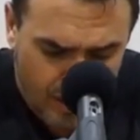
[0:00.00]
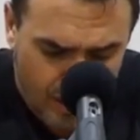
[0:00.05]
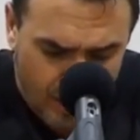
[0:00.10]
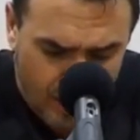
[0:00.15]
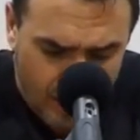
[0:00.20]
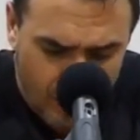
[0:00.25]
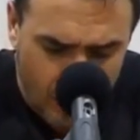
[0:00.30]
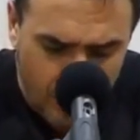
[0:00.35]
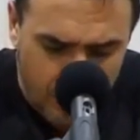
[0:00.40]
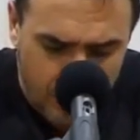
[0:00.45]

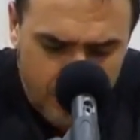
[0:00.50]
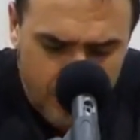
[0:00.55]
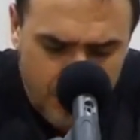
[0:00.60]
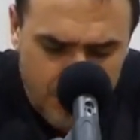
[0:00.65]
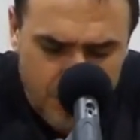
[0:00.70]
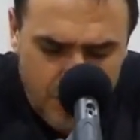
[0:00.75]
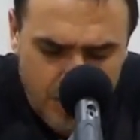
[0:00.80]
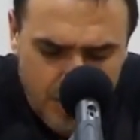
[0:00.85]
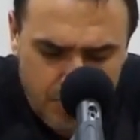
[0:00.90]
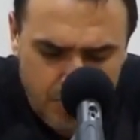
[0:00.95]
dopókiż
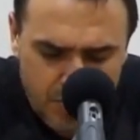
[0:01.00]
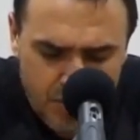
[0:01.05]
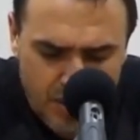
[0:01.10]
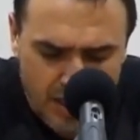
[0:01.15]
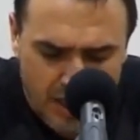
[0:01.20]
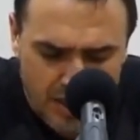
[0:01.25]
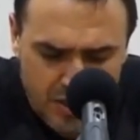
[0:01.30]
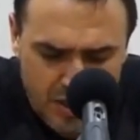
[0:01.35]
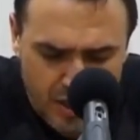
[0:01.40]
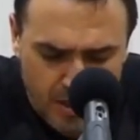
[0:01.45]

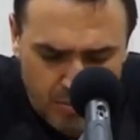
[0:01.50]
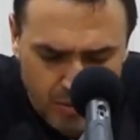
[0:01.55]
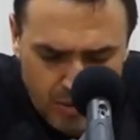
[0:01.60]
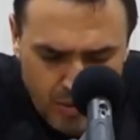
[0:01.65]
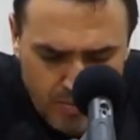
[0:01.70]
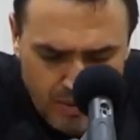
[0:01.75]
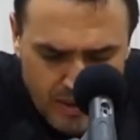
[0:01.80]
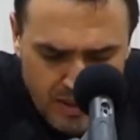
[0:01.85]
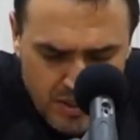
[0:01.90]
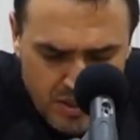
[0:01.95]
nieprzyjaciel mój
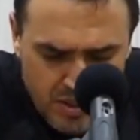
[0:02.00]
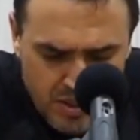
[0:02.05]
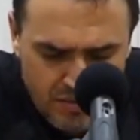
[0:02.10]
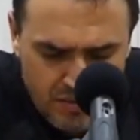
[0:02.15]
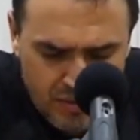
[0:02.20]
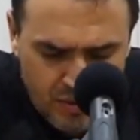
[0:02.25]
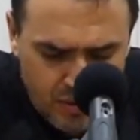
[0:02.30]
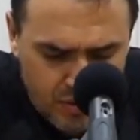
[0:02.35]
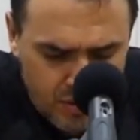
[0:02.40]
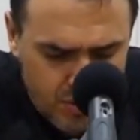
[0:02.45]
będzie
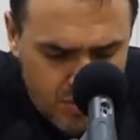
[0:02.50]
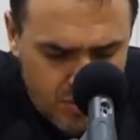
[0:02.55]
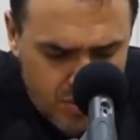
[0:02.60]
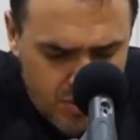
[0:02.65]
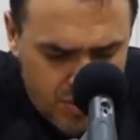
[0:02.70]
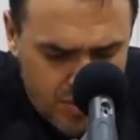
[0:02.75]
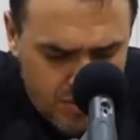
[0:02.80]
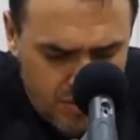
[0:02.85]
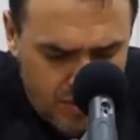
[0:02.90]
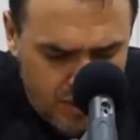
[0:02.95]
wynosił
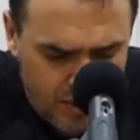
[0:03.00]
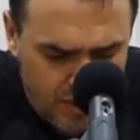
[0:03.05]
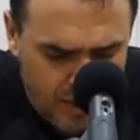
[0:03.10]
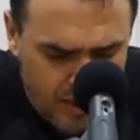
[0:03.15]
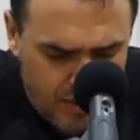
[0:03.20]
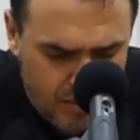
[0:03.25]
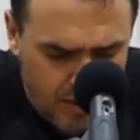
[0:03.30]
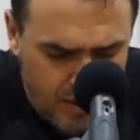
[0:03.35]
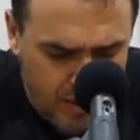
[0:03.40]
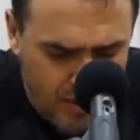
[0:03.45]
się nade
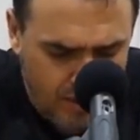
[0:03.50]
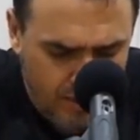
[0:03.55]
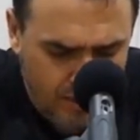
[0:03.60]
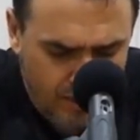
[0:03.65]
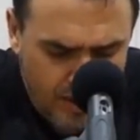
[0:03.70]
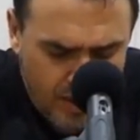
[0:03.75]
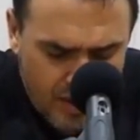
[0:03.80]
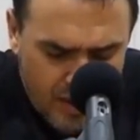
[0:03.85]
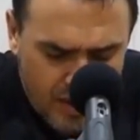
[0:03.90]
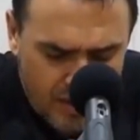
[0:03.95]
mnie,
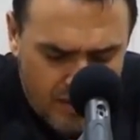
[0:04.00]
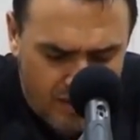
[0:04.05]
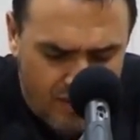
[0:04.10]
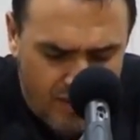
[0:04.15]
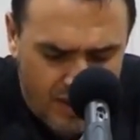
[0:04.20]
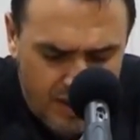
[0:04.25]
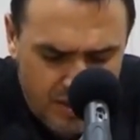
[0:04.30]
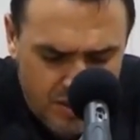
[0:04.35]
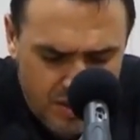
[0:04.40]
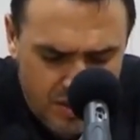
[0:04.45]

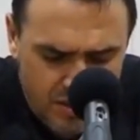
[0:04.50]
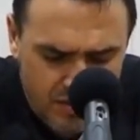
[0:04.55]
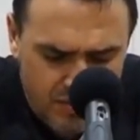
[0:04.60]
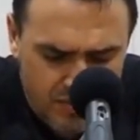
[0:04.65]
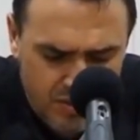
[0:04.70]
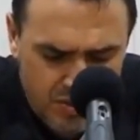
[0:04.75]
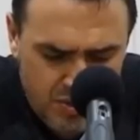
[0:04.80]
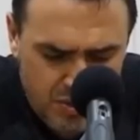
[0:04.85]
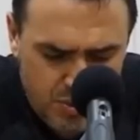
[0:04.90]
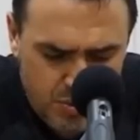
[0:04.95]
wejrzyj,
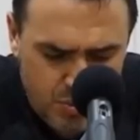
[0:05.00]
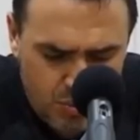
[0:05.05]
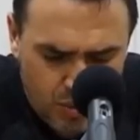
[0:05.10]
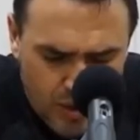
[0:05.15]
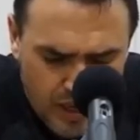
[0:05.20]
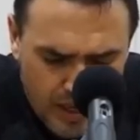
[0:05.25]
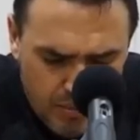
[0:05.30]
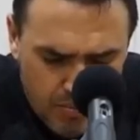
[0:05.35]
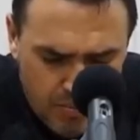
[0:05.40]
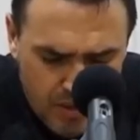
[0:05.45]

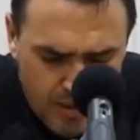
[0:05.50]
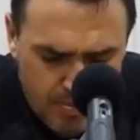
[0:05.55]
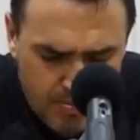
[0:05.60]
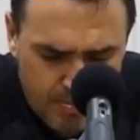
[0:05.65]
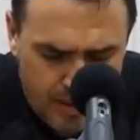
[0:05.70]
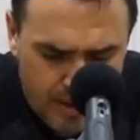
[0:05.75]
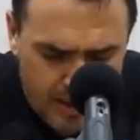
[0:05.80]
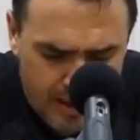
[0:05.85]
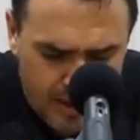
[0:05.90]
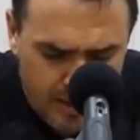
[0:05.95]
wysłuchaj mnie,
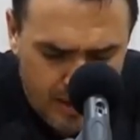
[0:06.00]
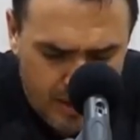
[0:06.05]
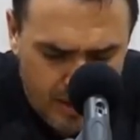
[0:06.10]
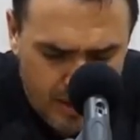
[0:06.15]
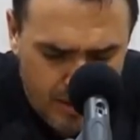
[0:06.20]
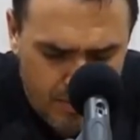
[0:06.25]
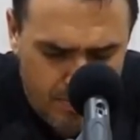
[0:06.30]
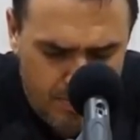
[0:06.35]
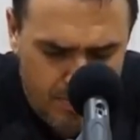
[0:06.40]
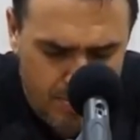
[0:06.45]
Panie
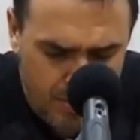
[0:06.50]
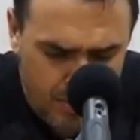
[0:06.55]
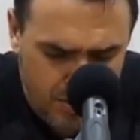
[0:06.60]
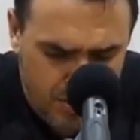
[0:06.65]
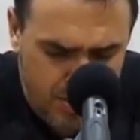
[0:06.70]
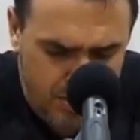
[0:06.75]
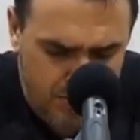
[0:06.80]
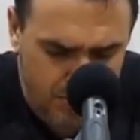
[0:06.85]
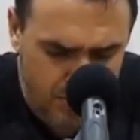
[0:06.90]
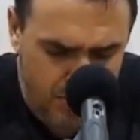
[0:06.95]

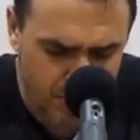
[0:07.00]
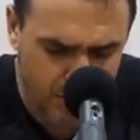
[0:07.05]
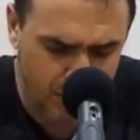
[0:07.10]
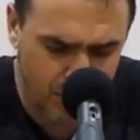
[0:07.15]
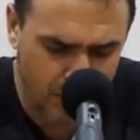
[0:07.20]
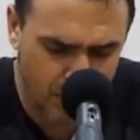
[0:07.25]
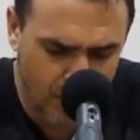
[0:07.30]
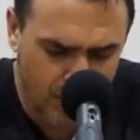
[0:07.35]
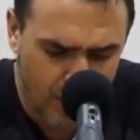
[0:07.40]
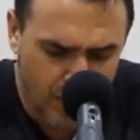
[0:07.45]
Boże mój,
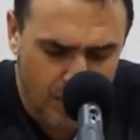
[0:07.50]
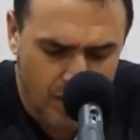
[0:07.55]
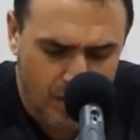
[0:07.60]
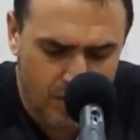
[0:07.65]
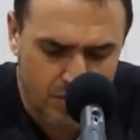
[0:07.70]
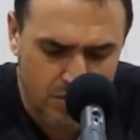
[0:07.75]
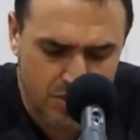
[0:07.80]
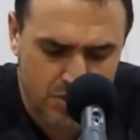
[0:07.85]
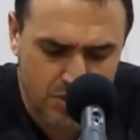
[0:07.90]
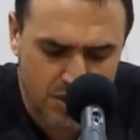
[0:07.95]

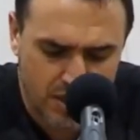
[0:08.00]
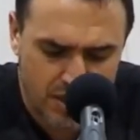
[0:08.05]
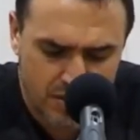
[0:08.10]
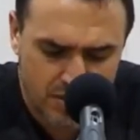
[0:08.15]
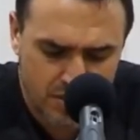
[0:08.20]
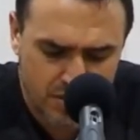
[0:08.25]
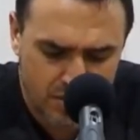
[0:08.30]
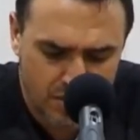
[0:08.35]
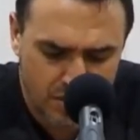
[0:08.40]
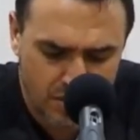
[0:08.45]

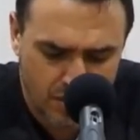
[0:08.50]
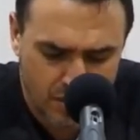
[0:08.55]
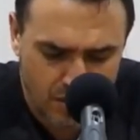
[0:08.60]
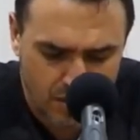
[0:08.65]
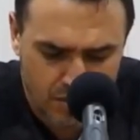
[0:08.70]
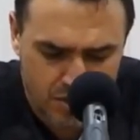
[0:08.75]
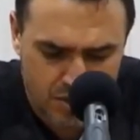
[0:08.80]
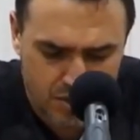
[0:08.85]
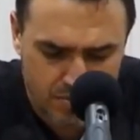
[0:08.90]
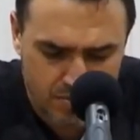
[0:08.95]
rozjaśnij
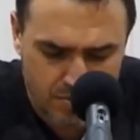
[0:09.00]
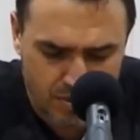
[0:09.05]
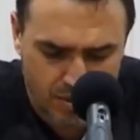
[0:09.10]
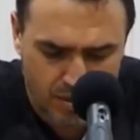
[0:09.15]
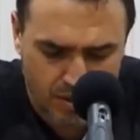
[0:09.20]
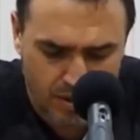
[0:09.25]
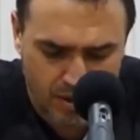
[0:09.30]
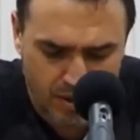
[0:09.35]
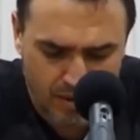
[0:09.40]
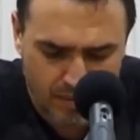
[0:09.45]
oczy
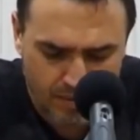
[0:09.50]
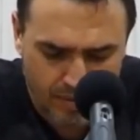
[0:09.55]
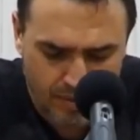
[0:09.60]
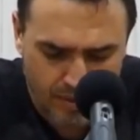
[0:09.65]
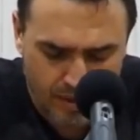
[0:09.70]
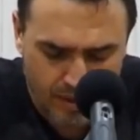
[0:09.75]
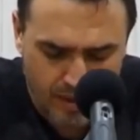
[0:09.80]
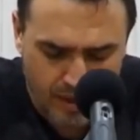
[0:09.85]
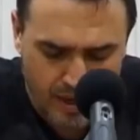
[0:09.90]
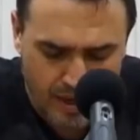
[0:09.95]
moje,
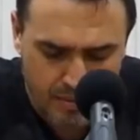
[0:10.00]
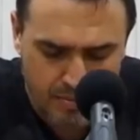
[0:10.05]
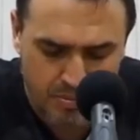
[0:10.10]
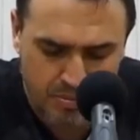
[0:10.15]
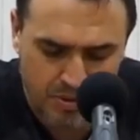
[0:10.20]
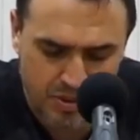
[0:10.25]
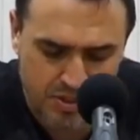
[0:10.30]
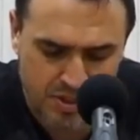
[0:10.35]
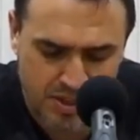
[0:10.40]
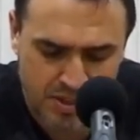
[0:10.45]
abym nie
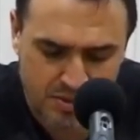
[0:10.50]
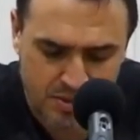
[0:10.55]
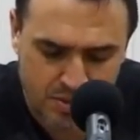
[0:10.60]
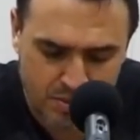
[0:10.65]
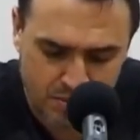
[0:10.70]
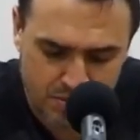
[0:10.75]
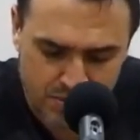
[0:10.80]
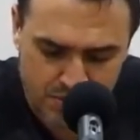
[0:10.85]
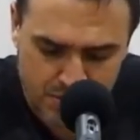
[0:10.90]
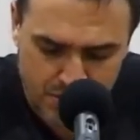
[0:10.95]
zasnął
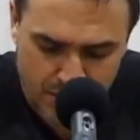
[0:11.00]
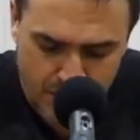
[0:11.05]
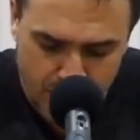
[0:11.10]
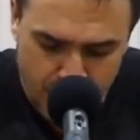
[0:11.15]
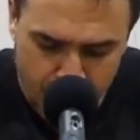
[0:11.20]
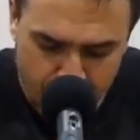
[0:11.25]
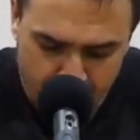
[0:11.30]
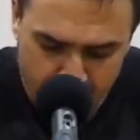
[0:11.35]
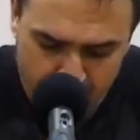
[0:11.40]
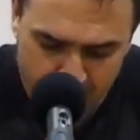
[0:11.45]
snem
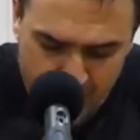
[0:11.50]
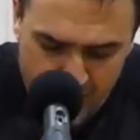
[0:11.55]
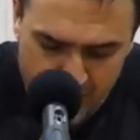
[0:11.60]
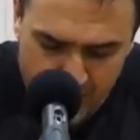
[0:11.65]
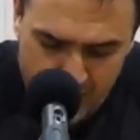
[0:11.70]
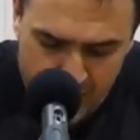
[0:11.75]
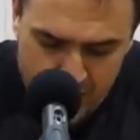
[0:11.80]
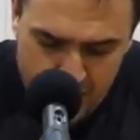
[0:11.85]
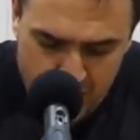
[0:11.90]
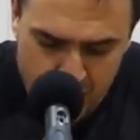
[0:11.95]

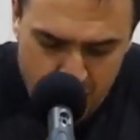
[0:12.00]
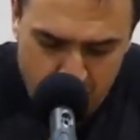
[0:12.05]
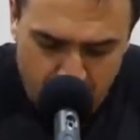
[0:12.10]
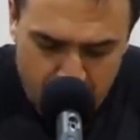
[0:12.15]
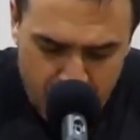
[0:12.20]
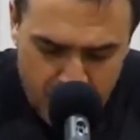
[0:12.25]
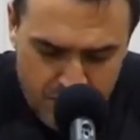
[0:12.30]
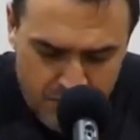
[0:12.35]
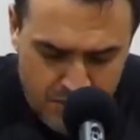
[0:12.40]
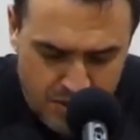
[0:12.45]

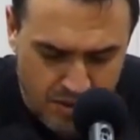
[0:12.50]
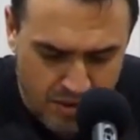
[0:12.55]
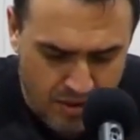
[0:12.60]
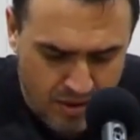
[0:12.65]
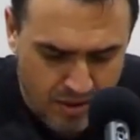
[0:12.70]
śmierci.